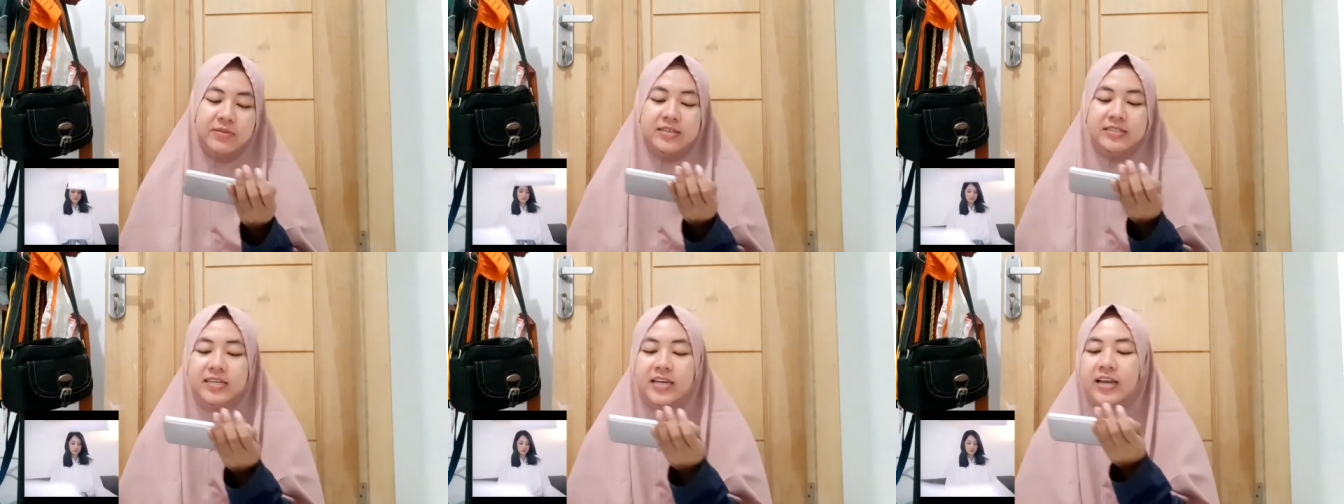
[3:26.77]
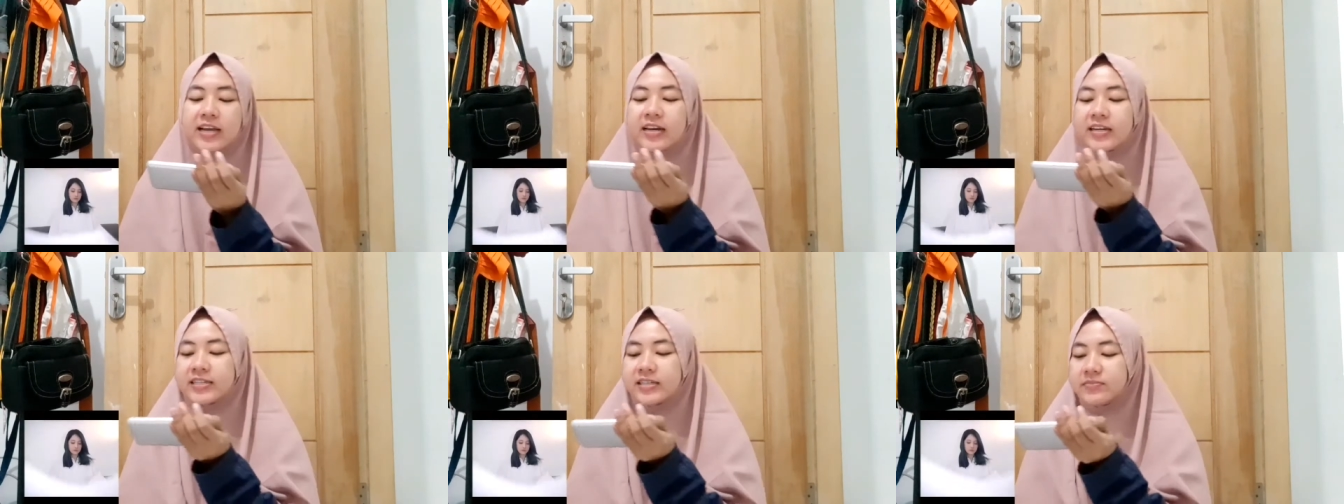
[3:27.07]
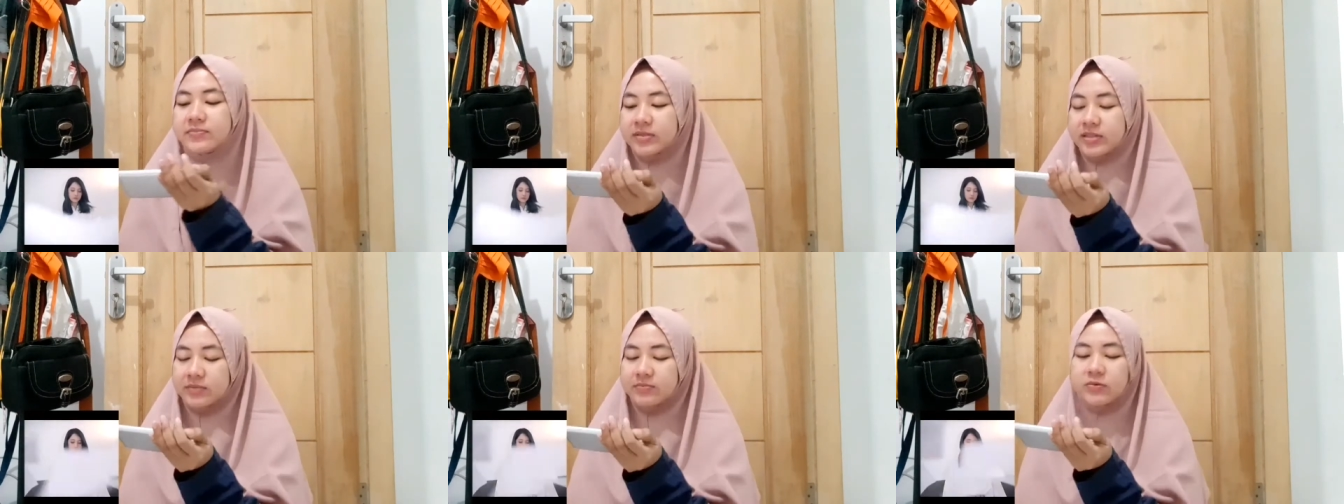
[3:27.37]
bahasa Inggris
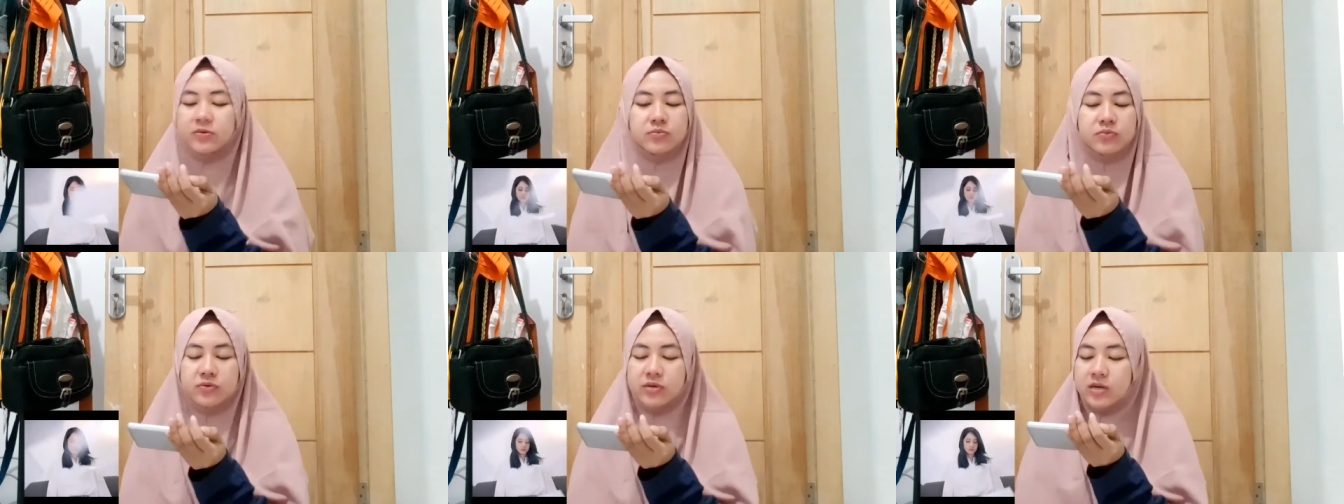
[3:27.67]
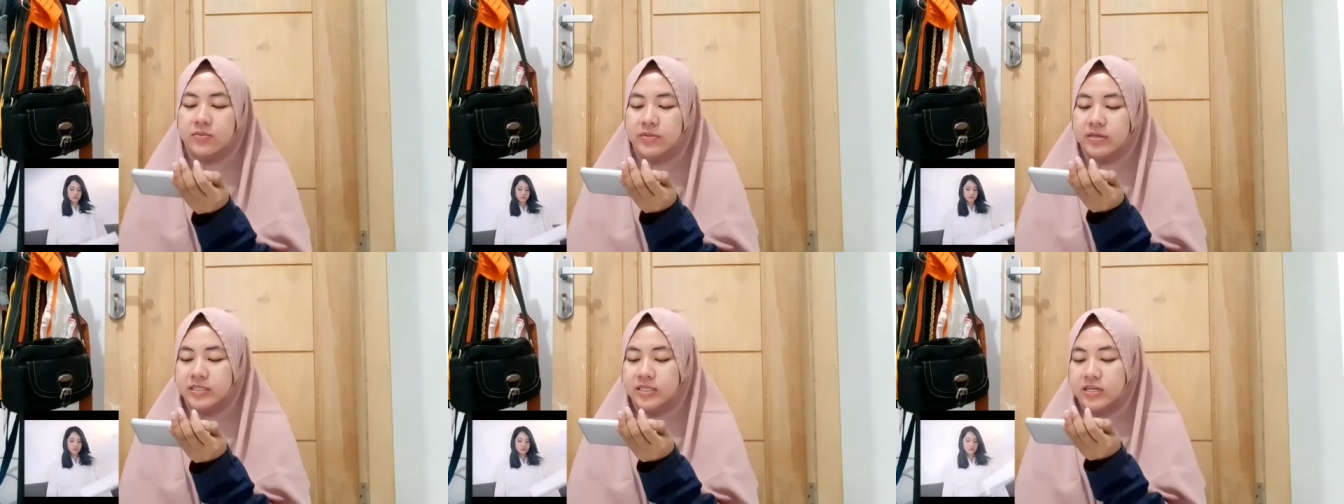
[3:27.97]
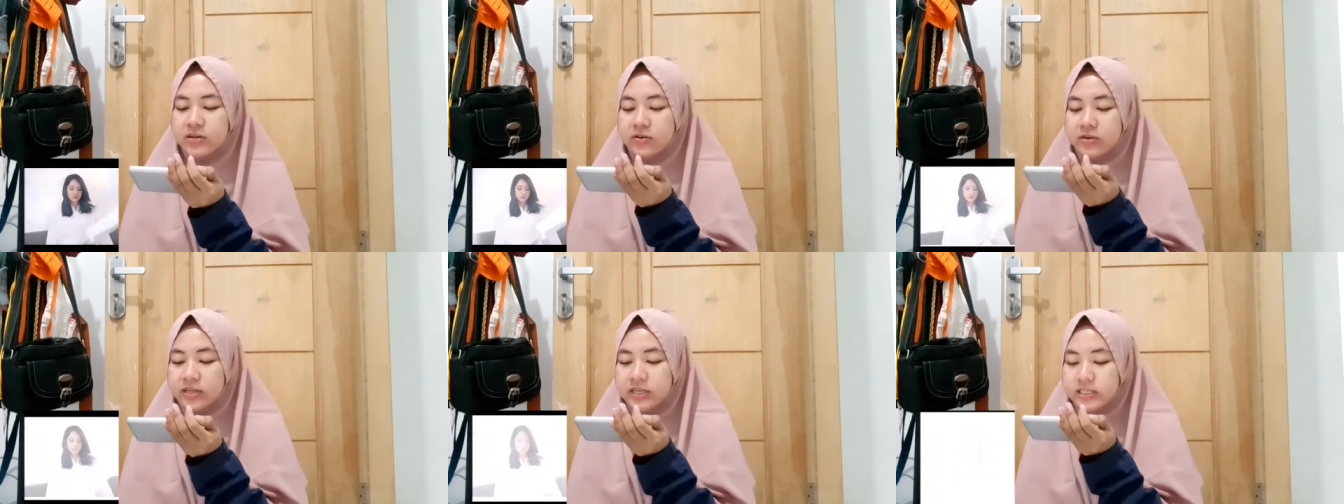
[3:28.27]
teman-teman bukan
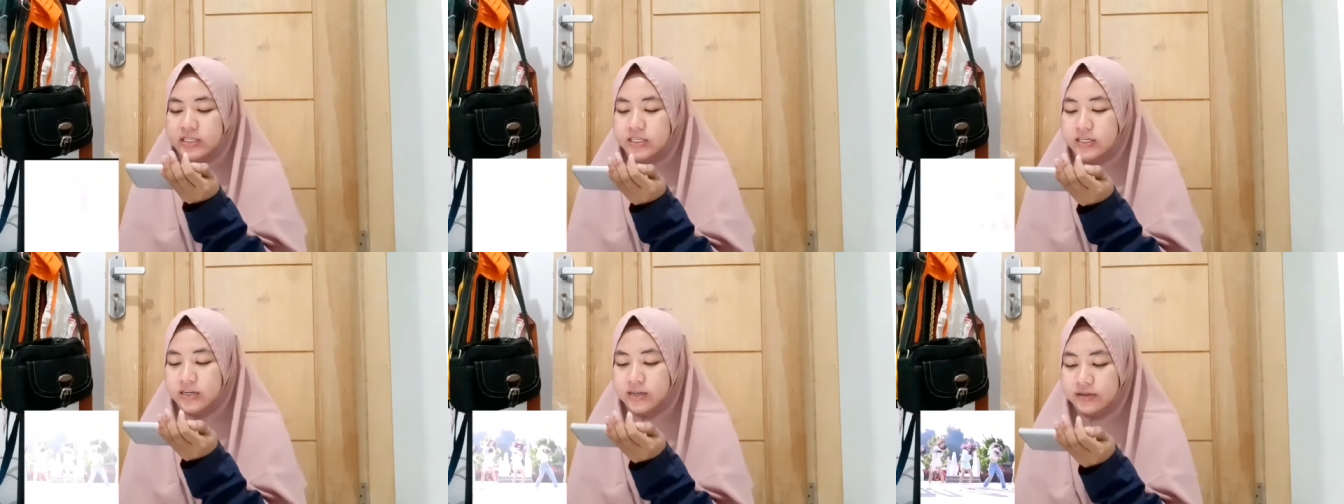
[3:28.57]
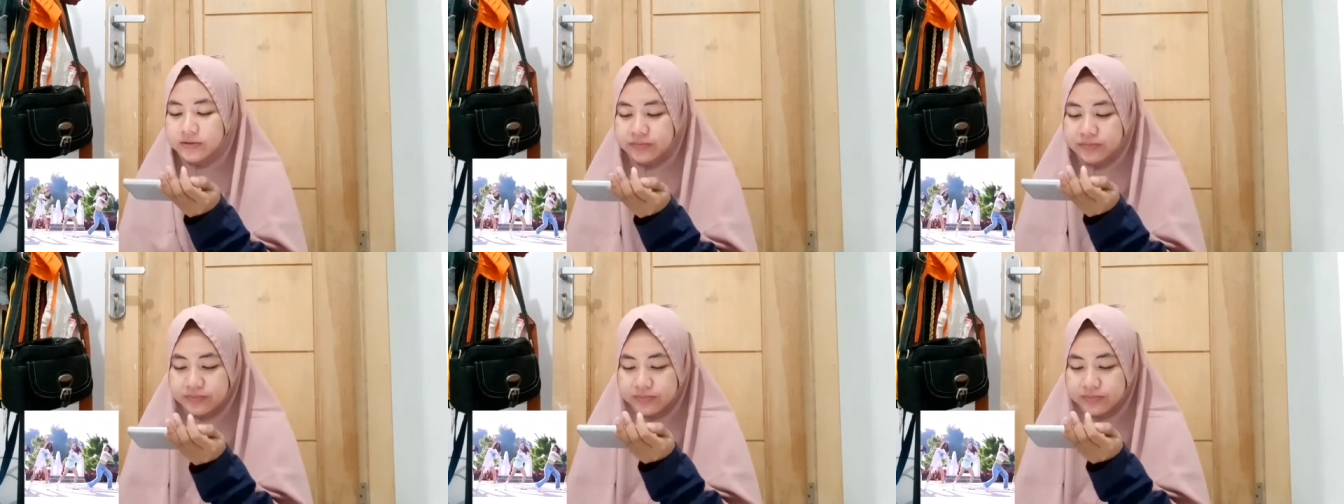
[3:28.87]
bahasa Indonesia